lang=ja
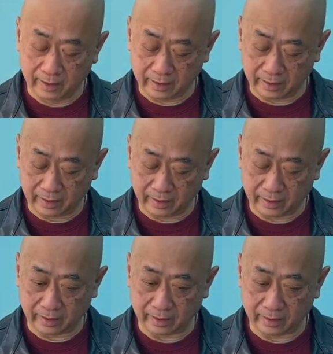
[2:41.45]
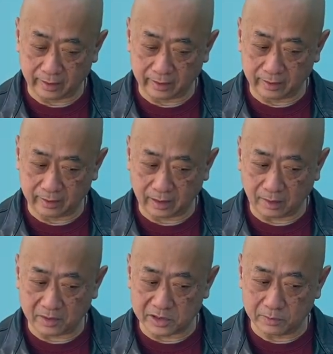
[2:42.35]
えー、例え
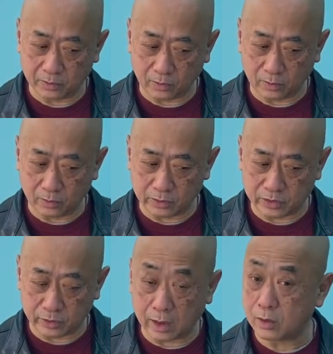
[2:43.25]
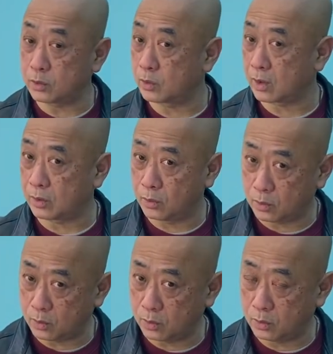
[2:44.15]
ば地元の中学校とか高
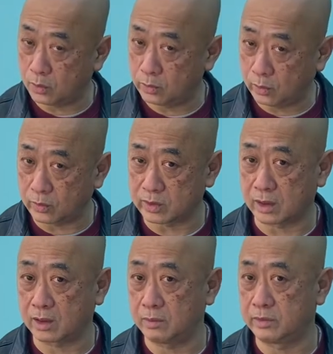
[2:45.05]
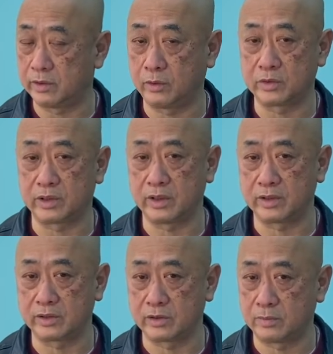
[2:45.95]
校のサッカー部に要
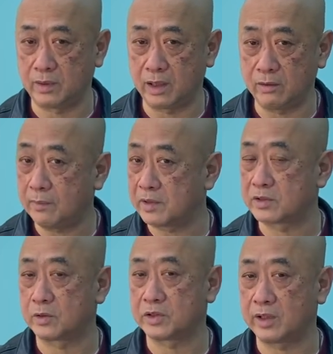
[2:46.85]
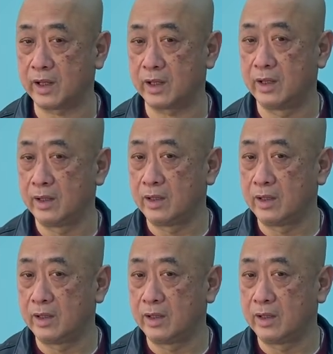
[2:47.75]
請する場合は別として、